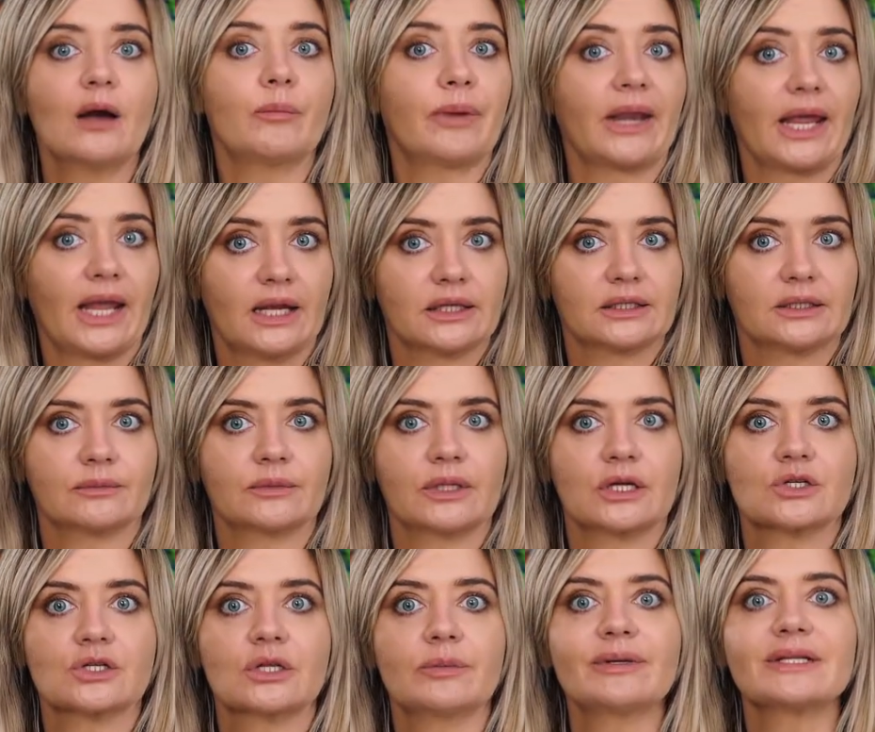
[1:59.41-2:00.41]
При этом
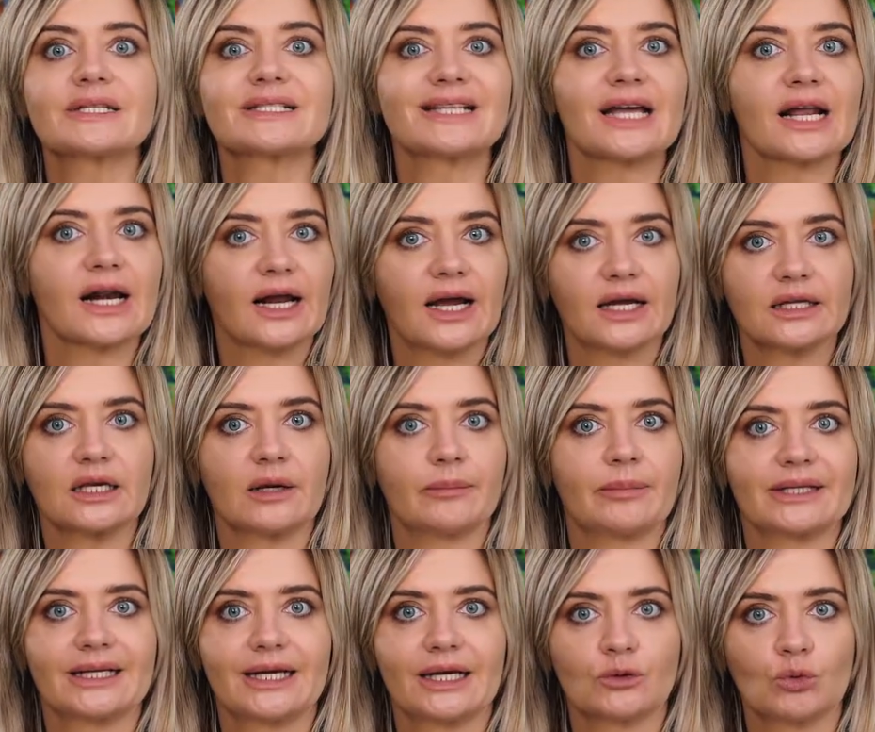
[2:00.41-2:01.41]
должны быть заранее
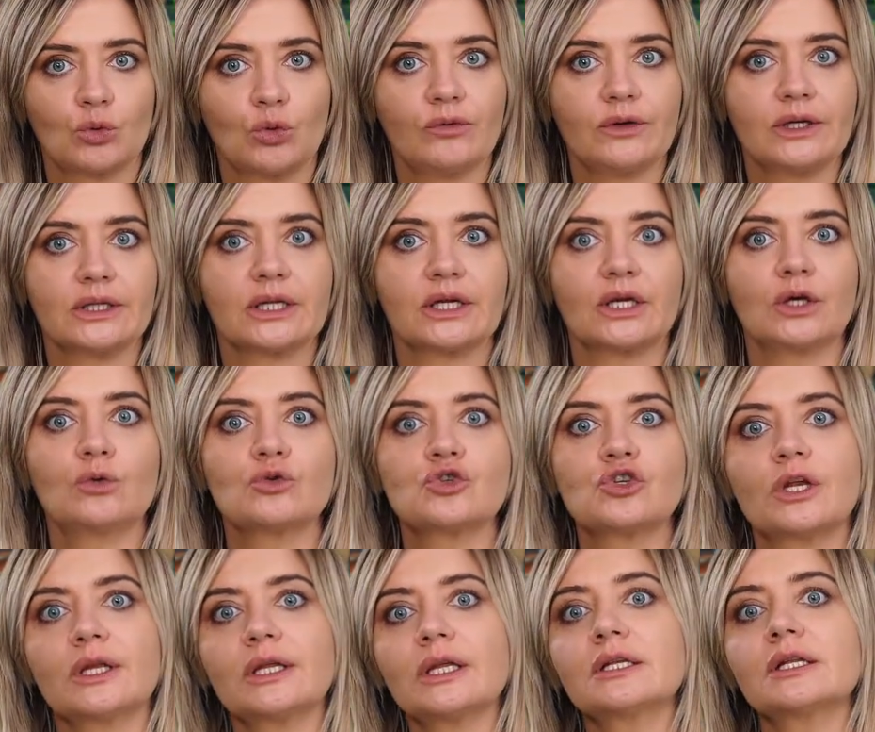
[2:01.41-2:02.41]
подготовлены и
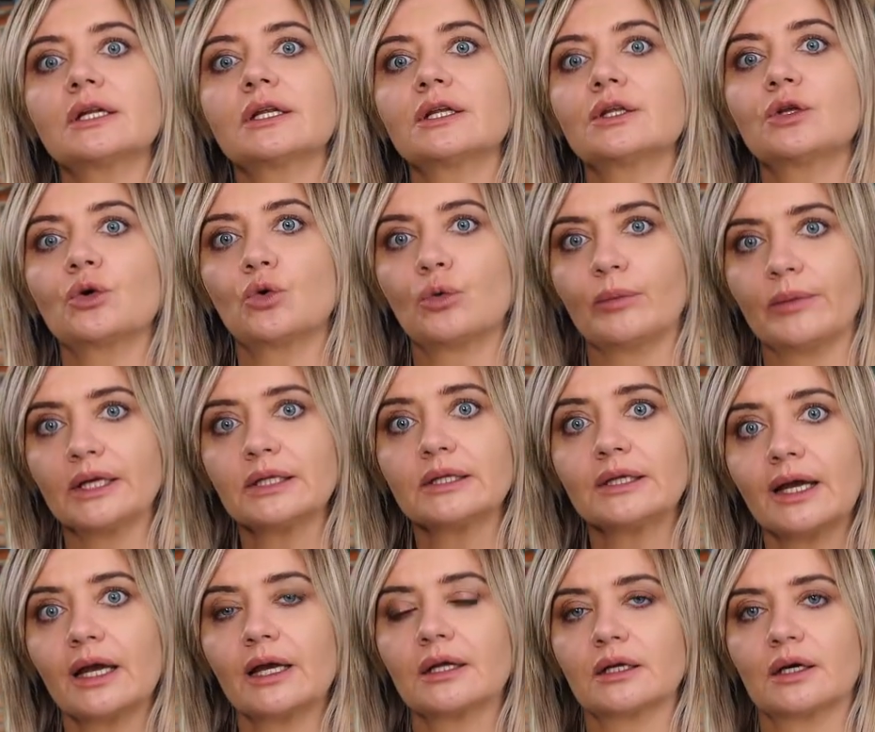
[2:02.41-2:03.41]
учредительные
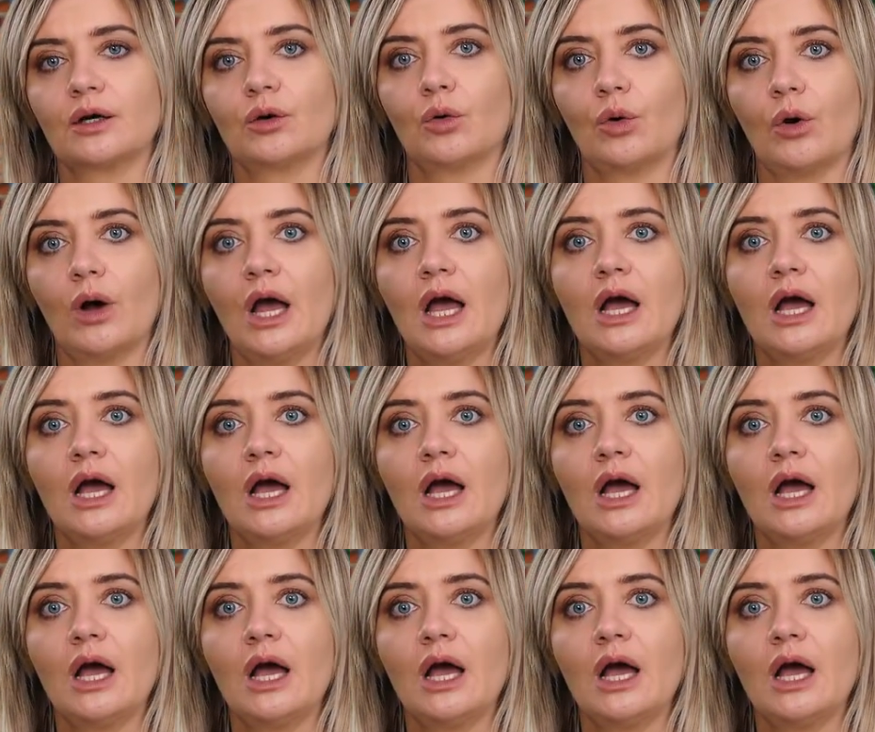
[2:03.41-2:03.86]
документы НКО,